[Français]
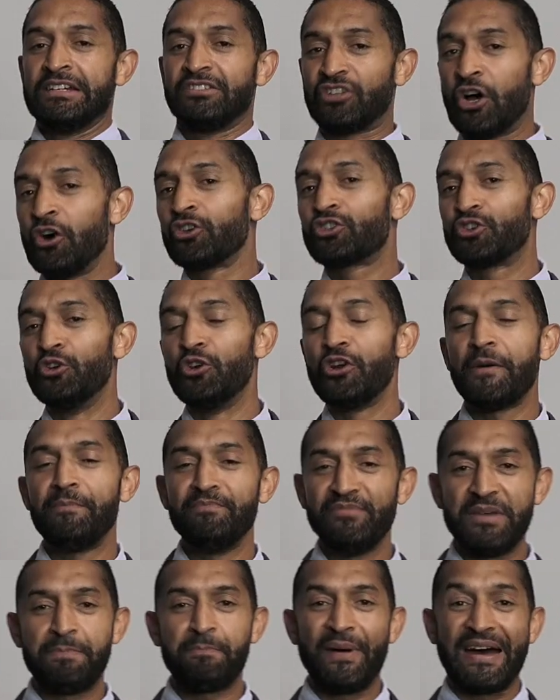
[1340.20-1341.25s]
Tant que l'homme
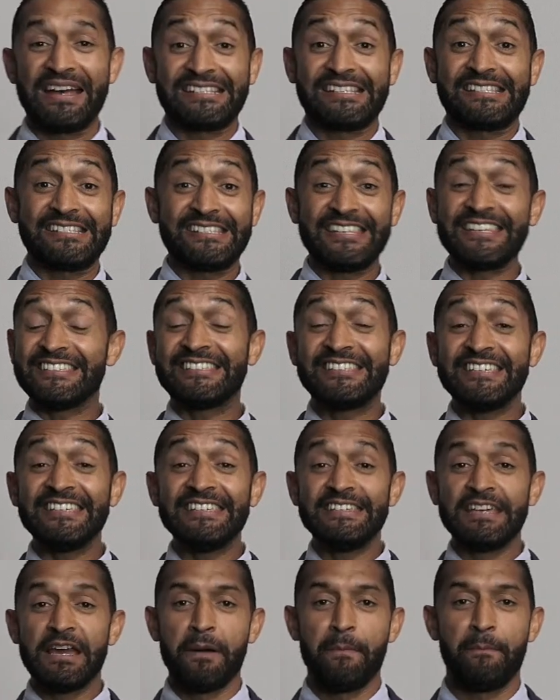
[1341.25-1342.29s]
n'est pas
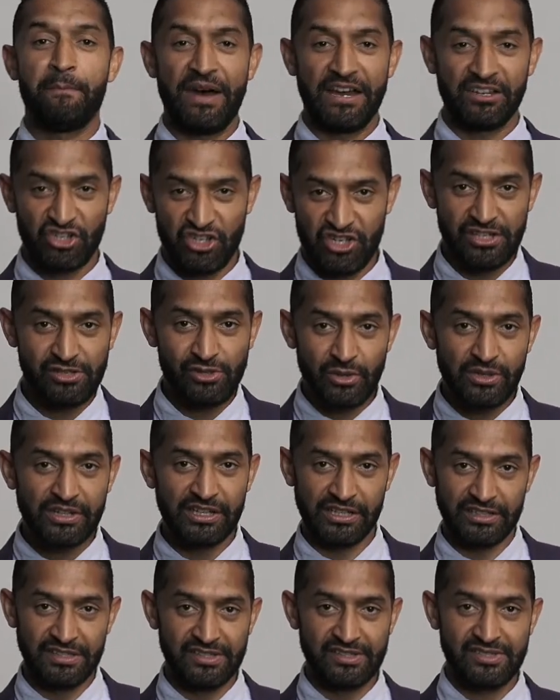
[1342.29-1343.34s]
saisi par
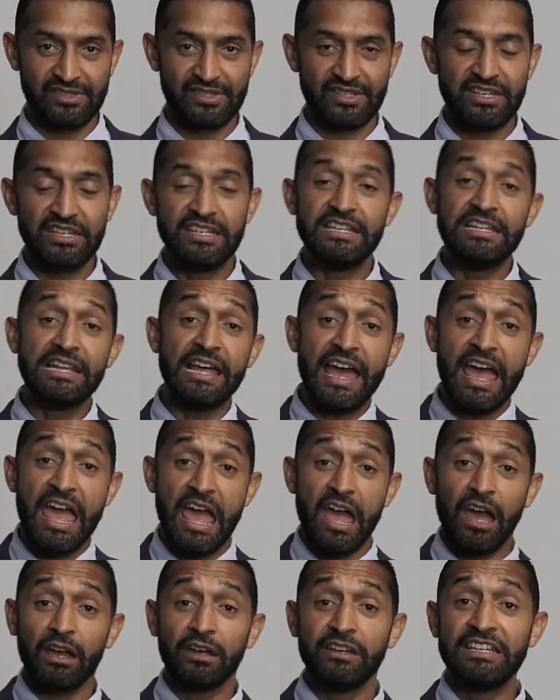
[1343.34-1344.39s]
Jésus-Christ, il
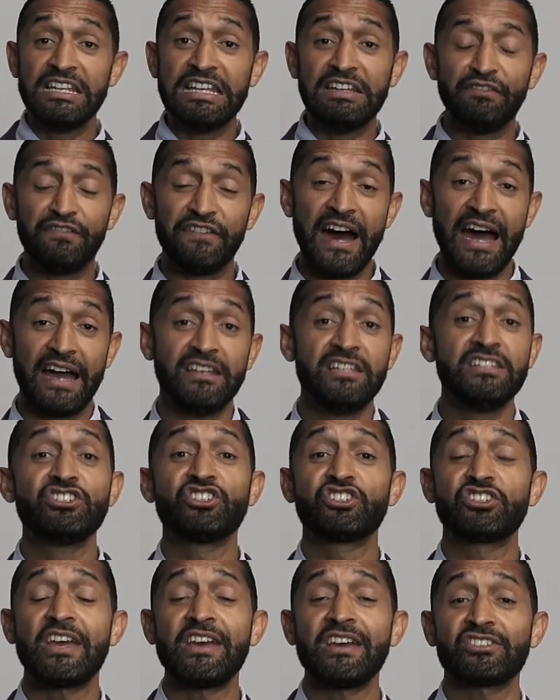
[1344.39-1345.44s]
erre, il va, il
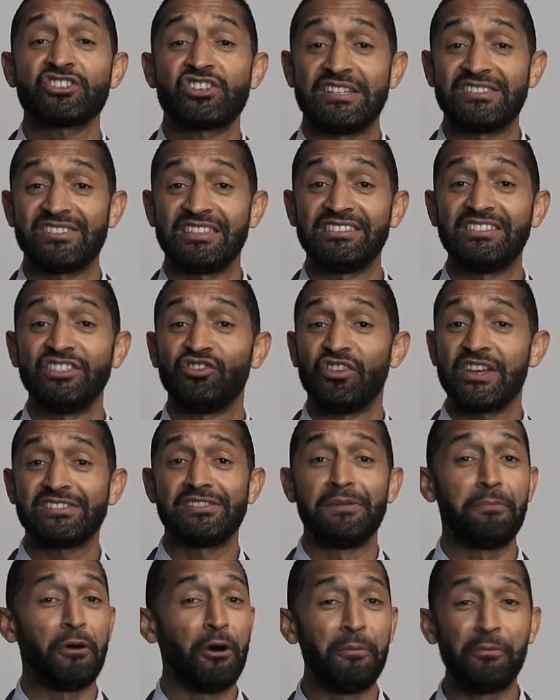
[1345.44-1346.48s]
cherche à satisfaire
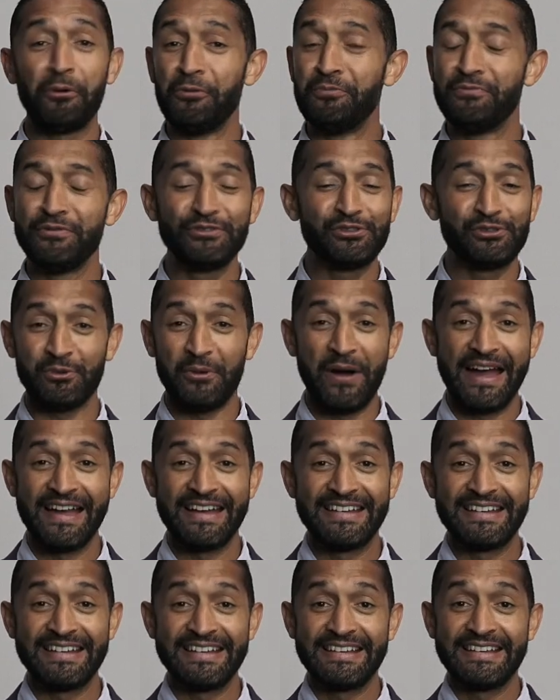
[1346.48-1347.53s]
ses propres besoins.
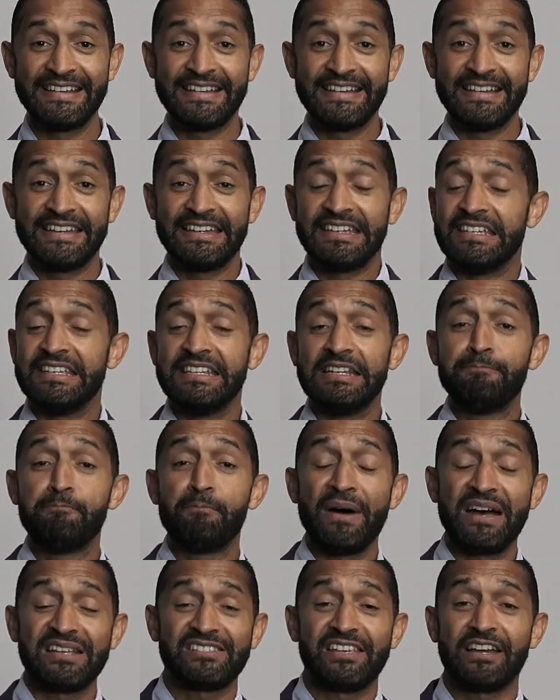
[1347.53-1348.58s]
Il
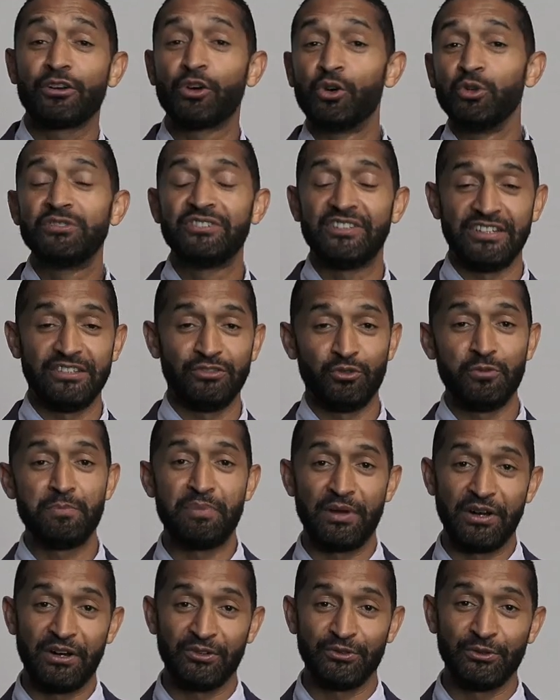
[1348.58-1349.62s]
passe à côté du
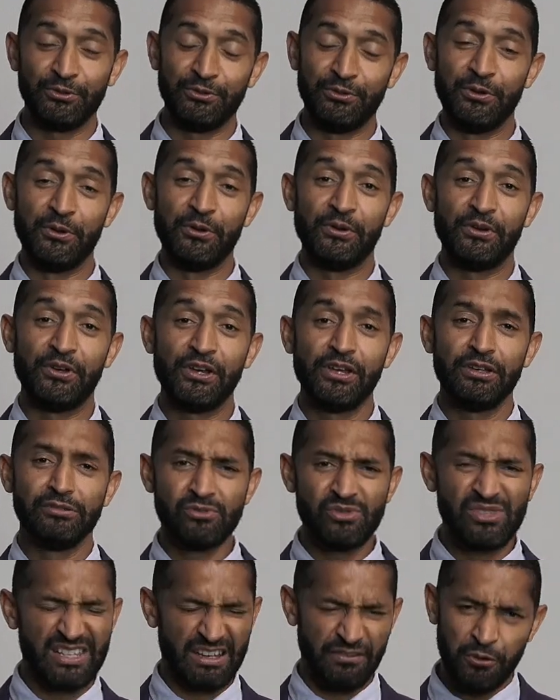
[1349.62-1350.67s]
plan de Dieu.
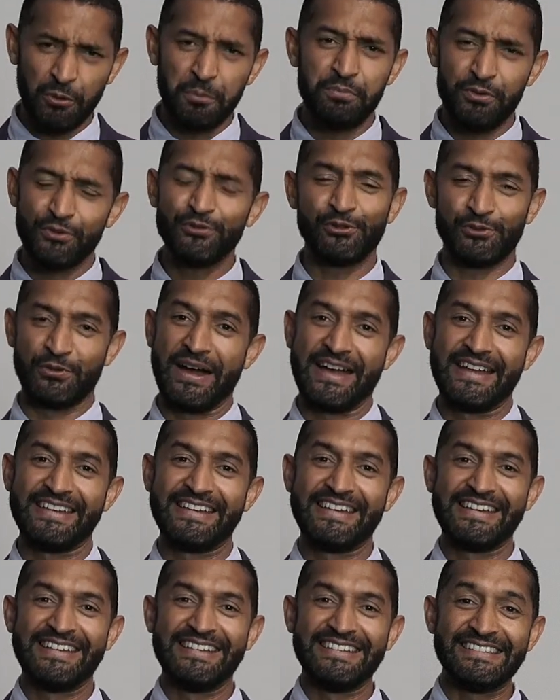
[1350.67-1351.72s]
Nous avons besoin
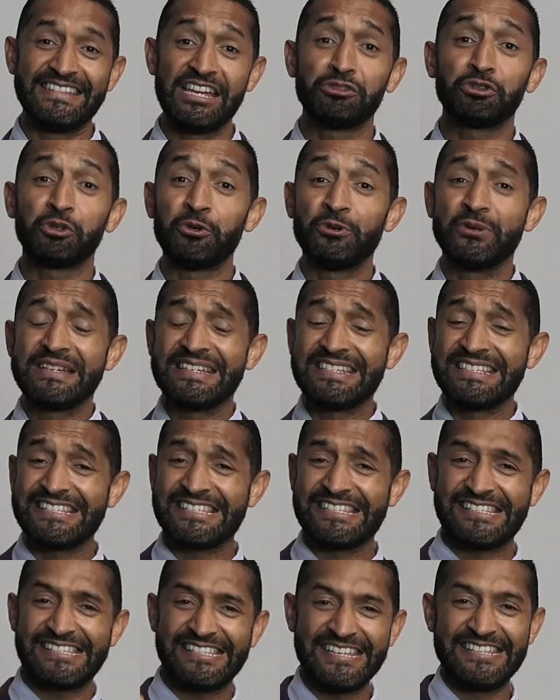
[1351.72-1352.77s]
d'être
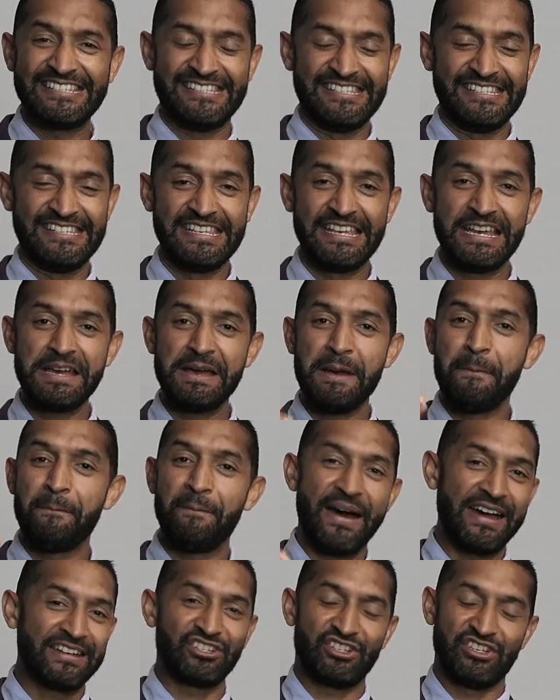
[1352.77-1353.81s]
saisis
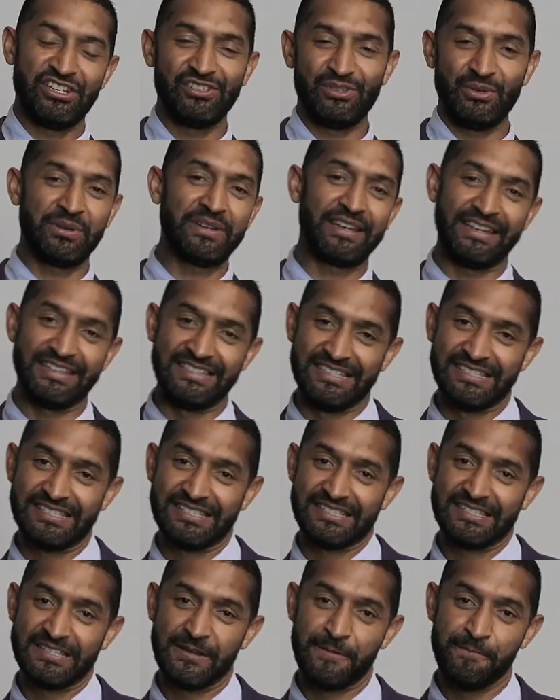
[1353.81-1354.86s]
par
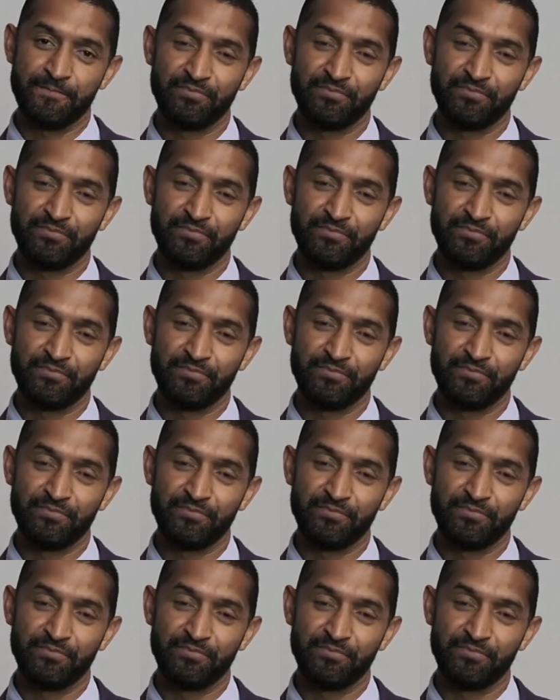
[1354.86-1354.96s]
Jésus-Christ.